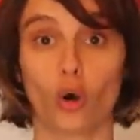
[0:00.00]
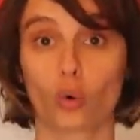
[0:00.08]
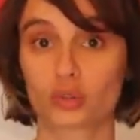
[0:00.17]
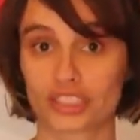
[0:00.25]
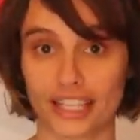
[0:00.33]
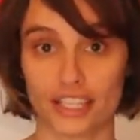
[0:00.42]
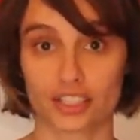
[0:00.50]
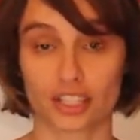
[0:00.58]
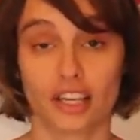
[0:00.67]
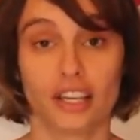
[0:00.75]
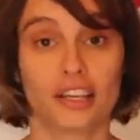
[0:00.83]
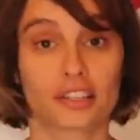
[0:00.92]
Ou seja,
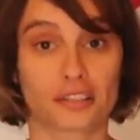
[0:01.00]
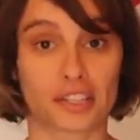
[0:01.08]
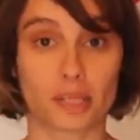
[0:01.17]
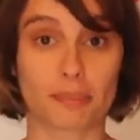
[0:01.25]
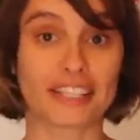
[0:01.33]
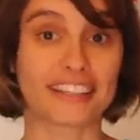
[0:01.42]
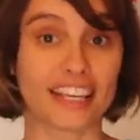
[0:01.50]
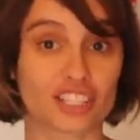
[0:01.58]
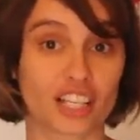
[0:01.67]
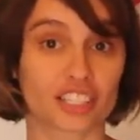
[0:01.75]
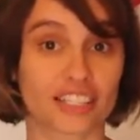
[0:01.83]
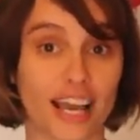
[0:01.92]
se você pretende
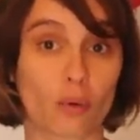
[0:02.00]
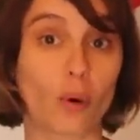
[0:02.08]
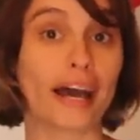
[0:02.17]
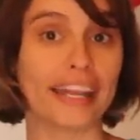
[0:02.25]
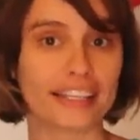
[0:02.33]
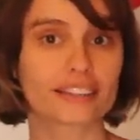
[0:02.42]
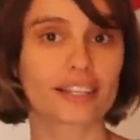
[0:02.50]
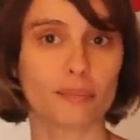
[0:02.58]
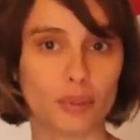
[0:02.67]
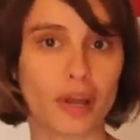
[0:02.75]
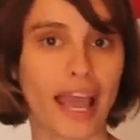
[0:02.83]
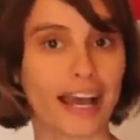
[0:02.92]
gastar 40
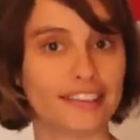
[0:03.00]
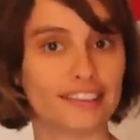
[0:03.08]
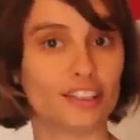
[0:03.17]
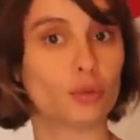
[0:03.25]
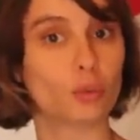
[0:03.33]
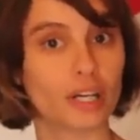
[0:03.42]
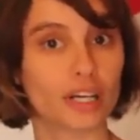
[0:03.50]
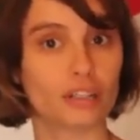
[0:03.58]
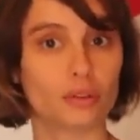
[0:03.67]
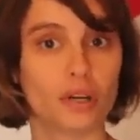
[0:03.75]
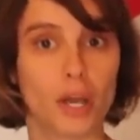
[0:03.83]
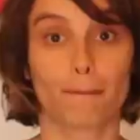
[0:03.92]
mil reais em um ano,
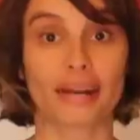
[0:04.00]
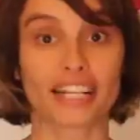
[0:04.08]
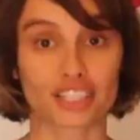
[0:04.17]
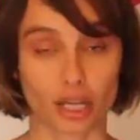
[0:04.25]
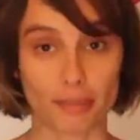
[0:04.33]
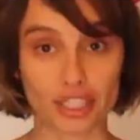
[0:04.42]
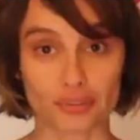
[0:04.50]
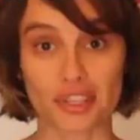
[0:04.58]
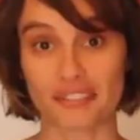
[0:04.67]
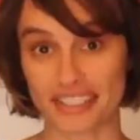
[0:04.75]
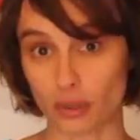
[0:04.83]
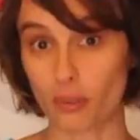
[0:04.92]
praticamente
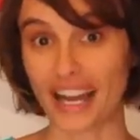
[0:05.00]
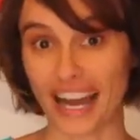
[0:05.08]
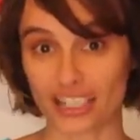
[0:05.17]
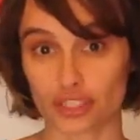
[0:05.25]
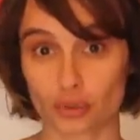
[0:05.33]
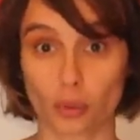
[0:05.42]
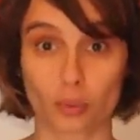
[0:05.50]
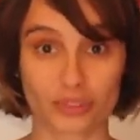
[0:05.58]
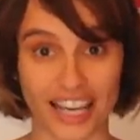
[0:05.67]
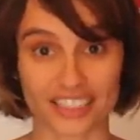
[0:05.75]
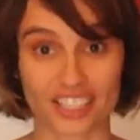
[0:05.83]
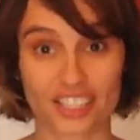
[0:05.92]
você vai ter um gasto com
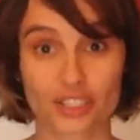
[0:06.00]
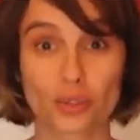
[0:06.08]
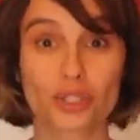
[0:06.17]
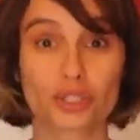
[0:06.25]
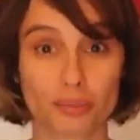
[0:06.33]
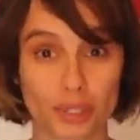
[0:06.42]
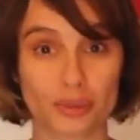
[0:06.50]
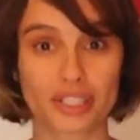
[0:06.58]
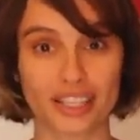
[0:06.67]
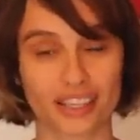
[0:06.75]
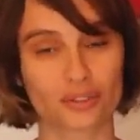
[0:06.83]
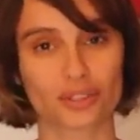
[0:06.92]
taxas de
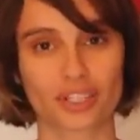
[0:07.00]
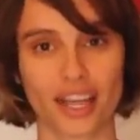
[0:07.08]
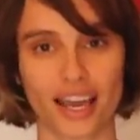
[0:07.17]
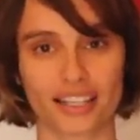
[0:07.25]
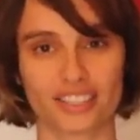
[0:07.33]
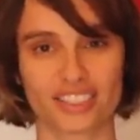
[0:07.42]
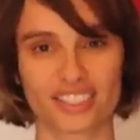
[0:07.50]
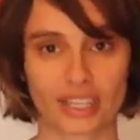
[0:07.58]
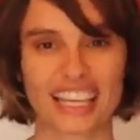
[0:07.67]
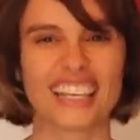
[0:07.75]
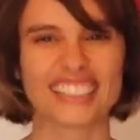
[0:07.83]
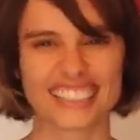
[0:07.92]
2.500 reais.
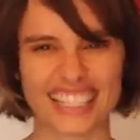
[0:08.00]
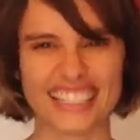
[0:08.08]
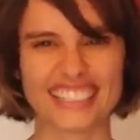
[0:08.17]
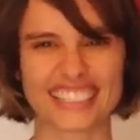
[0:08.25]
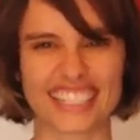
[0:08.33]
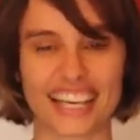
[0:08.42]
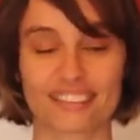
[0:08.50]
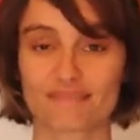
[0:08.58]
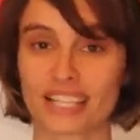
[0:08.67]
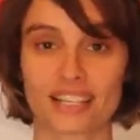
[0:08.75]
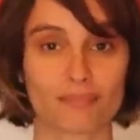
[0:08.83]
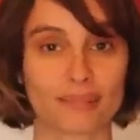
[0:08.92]
Triste, né?
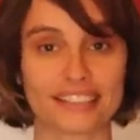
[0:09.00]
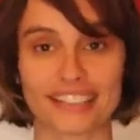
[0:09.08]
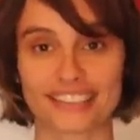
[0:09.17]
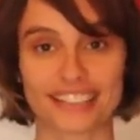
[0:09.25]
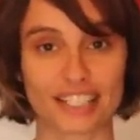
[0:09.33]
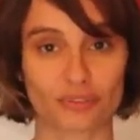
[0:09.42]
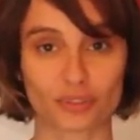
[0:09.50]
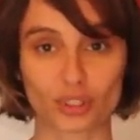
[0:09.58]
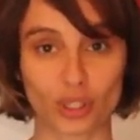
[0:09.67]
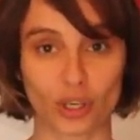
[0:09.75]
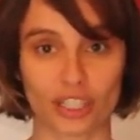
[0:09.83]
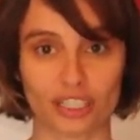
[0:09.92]
Mas é assim que
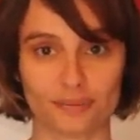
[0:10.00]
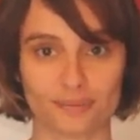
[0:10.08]
funciona.